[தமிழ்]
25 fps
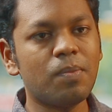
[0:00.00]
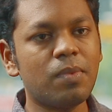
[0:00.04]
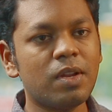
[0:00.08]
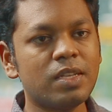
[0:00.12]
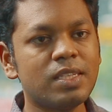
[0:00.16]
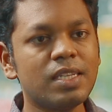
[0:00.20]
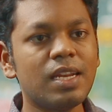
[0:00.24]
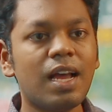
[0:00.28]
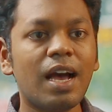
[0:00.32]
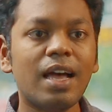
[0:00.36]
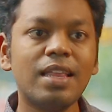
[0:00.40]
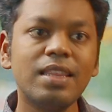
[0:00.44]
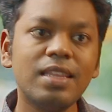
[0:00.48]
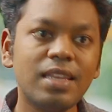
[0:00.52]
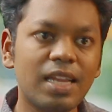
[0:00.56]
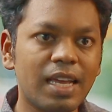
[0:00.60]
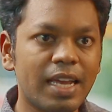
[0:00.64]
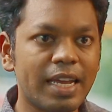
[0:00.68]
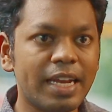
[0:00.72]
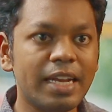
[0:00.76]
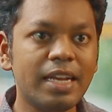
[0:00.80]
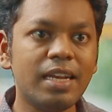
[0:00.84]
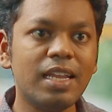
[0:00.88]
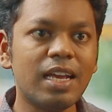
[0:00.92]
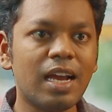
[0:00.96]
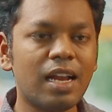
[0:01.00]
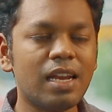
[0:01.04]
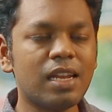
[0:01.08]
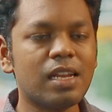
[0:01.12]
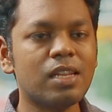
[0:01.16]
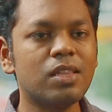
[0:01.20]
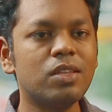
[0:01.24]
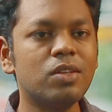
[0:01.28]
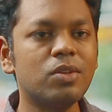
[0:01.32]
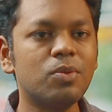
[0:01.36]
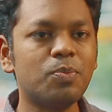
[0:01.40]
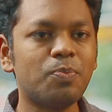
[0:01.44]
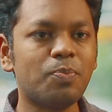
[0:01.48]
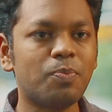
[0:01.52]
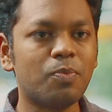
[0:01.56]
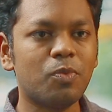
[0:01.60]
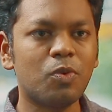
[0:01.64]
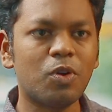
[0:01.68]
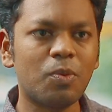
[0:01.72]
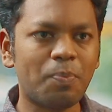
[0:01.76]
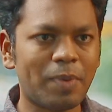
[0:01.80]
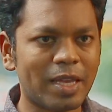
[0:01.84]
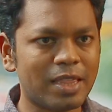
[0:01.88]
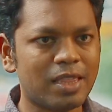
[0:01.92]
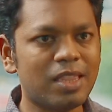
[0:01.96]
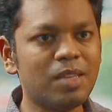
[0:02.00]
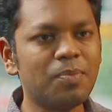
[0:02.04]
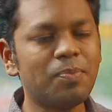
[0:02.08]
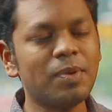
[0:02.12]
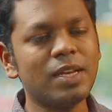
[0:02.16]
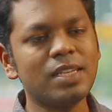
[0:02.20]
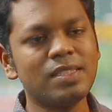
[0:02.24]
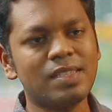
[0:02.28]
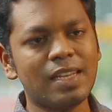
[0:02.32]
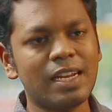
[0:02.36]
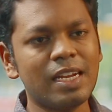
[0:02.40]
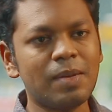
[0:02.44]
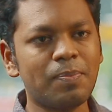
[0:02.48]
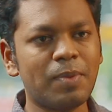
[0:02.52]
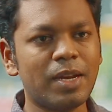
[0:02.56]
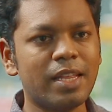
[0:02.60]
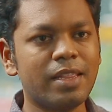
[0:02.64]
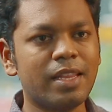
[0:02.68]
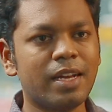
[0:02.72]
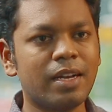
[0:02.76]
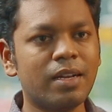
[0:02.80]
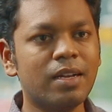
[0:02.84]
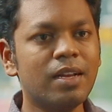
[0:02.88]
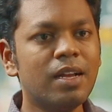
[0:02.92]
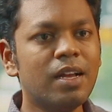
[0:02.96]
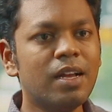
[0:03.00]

காம்படிஷன் அதில் இந்தியாவிலேருந்து ஒரு பத்து பேர் செலக்ட் பண்ணியிருந்தாங்க